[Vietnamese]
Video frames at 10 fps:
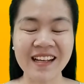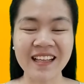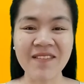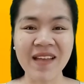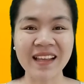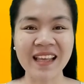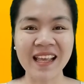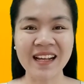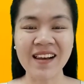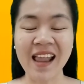Các bạn
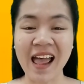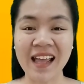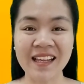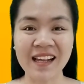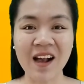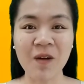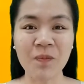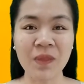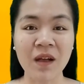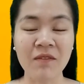nghe có lạ hay
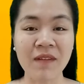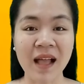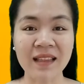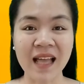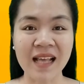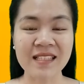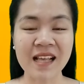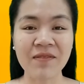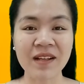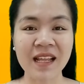không? Và tại
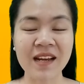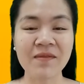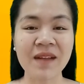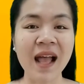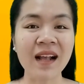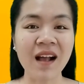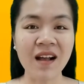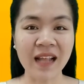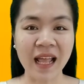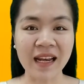sao khoai tây đông đá
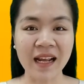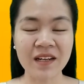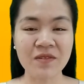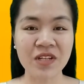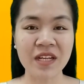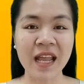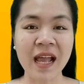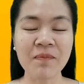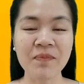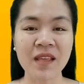có khả năng điều trị
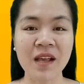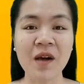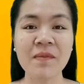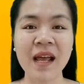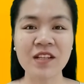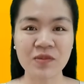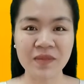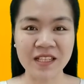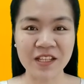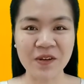nám? Thì hôm nay chúng
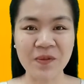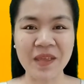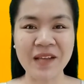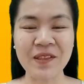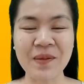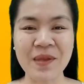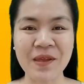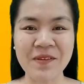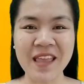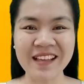ta sẽ cùng nhau tìm
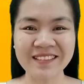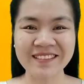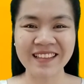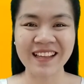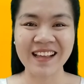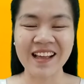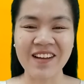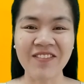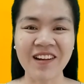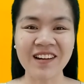hiểu nhé.
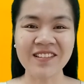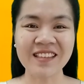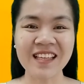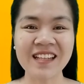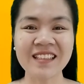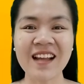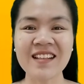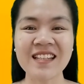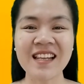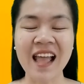Phần đầu tiên đó
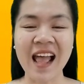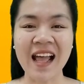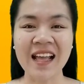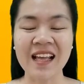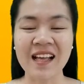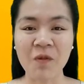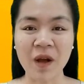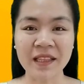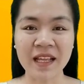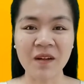chính là
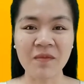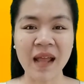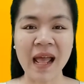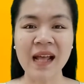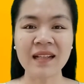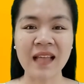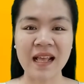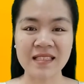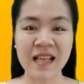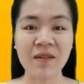khoai tây đông đá
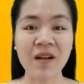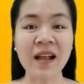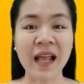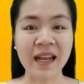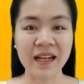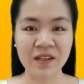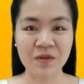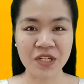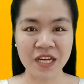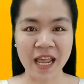tại sao có khả năng
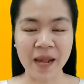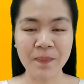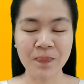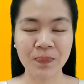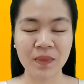điều trị nám?